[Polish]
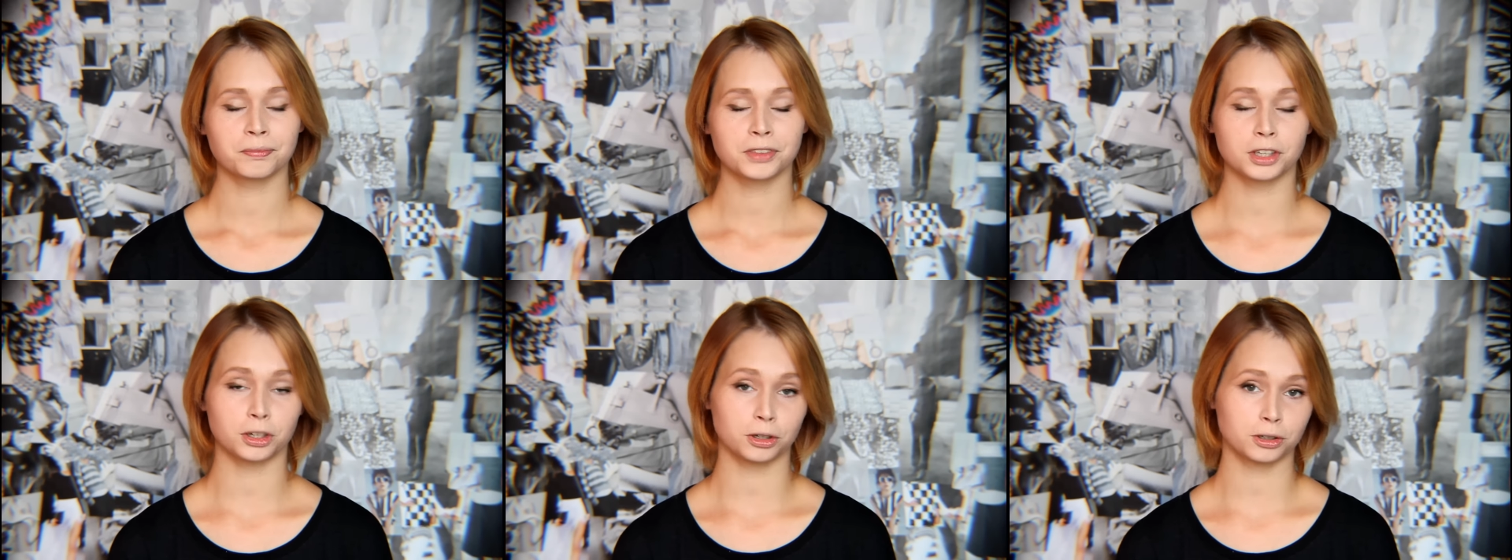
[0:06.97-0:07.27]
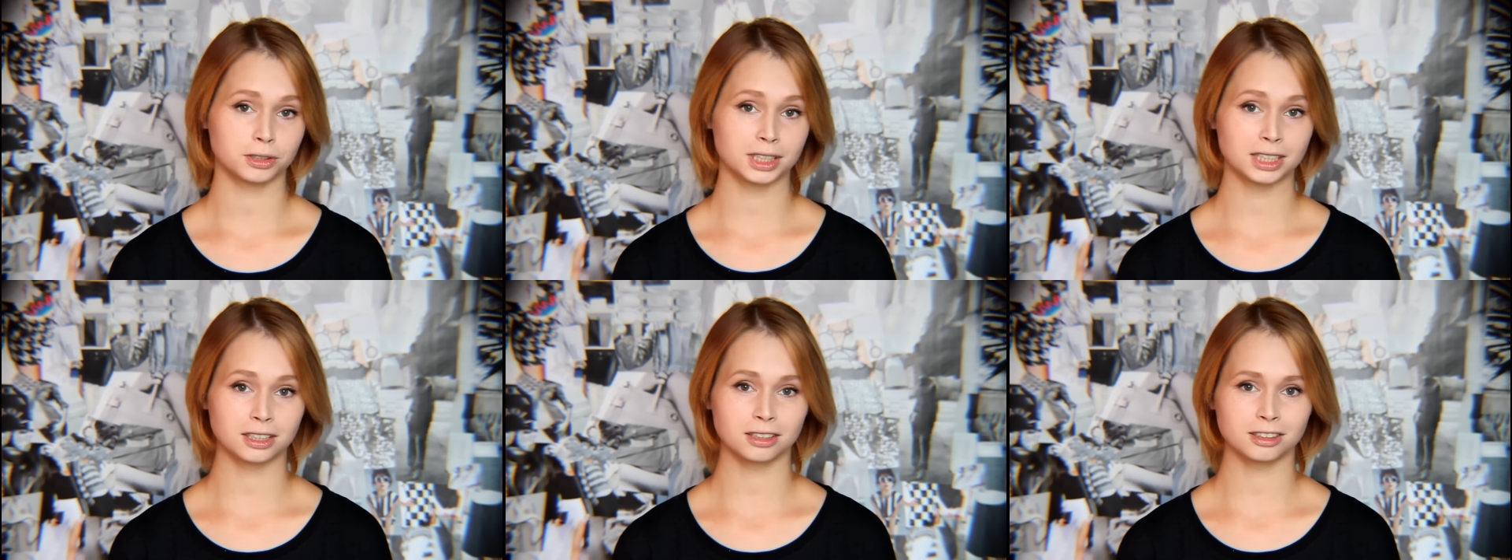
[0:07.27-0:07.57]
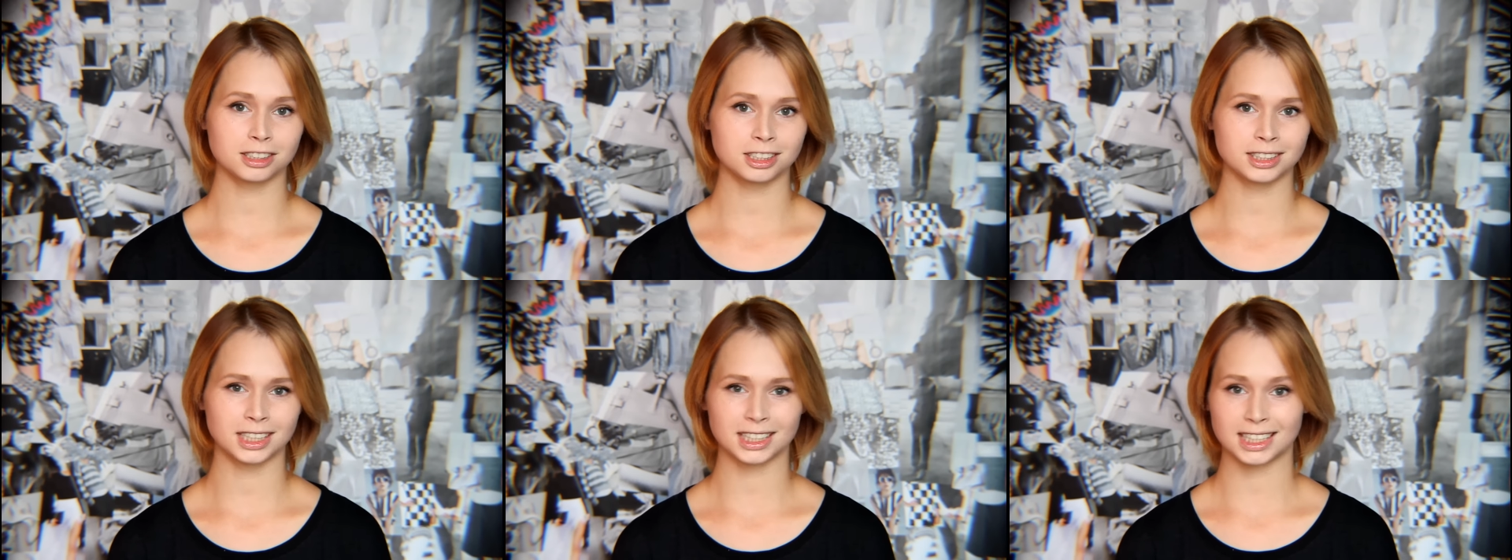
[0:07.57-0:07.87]
to ten
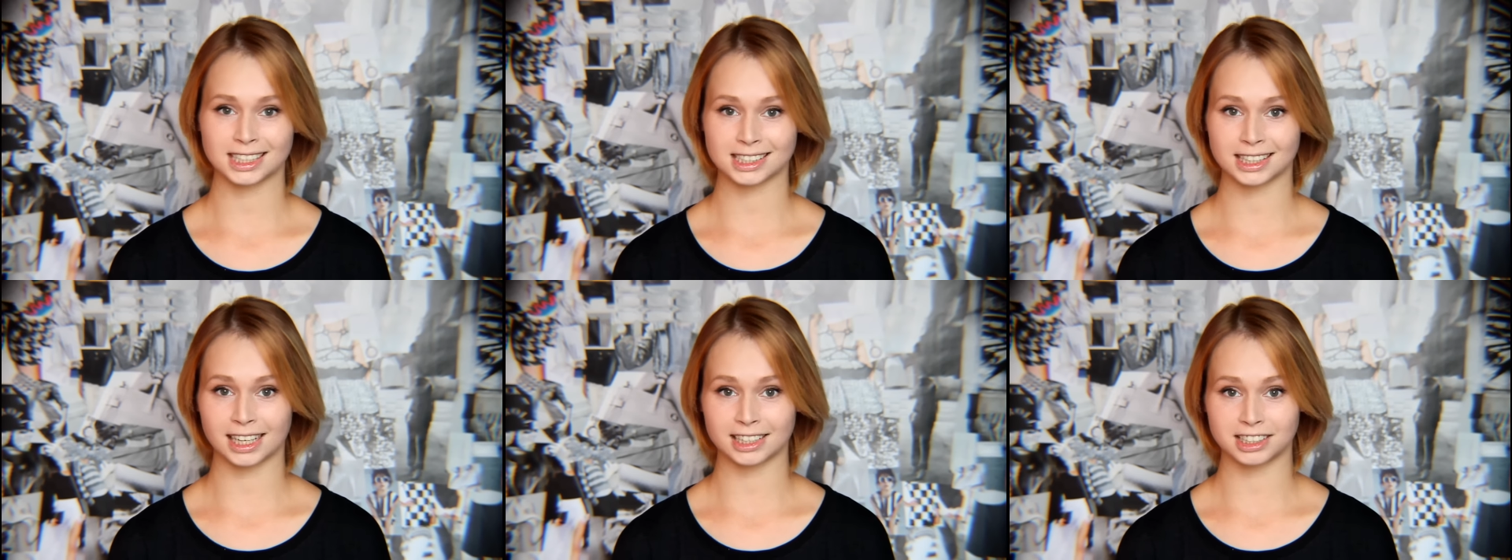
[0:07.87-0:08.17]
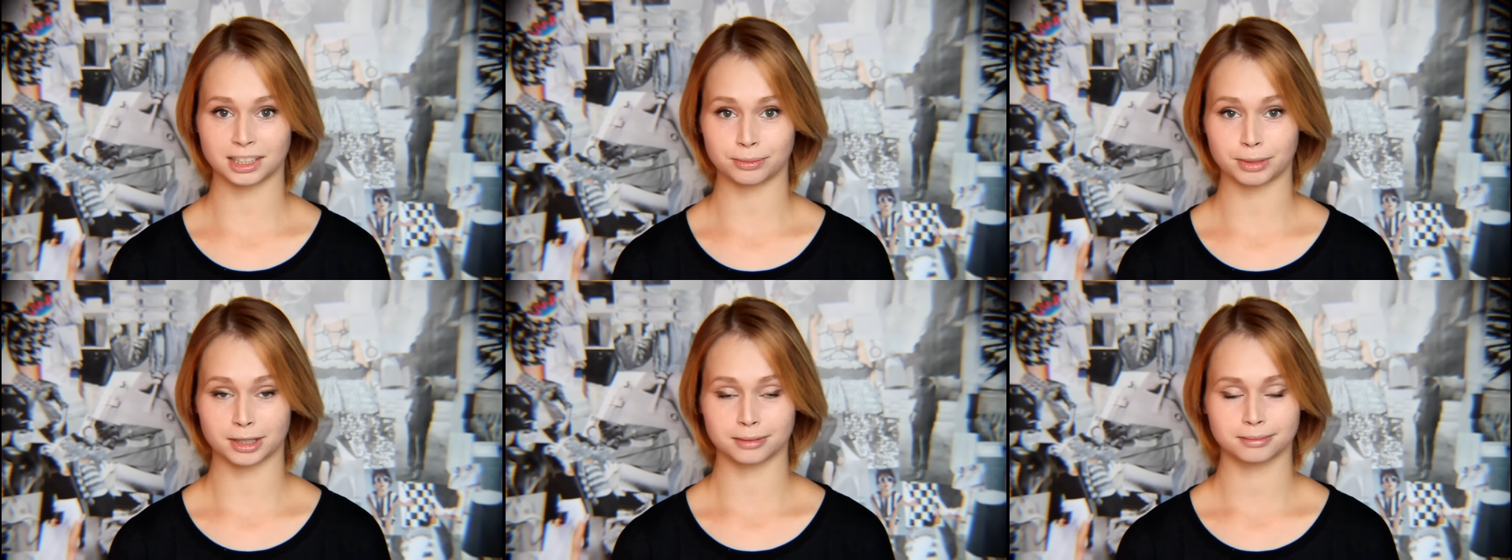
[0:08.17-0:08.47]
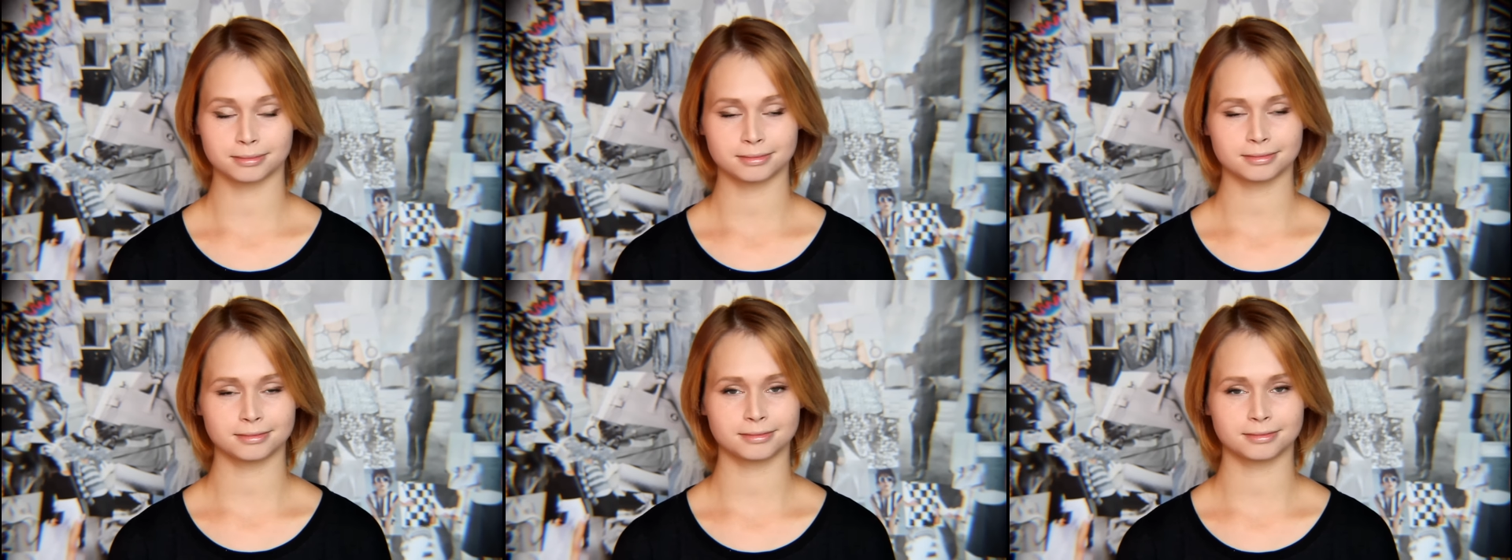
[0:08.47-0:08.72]
odcinek jest dla Ciebie.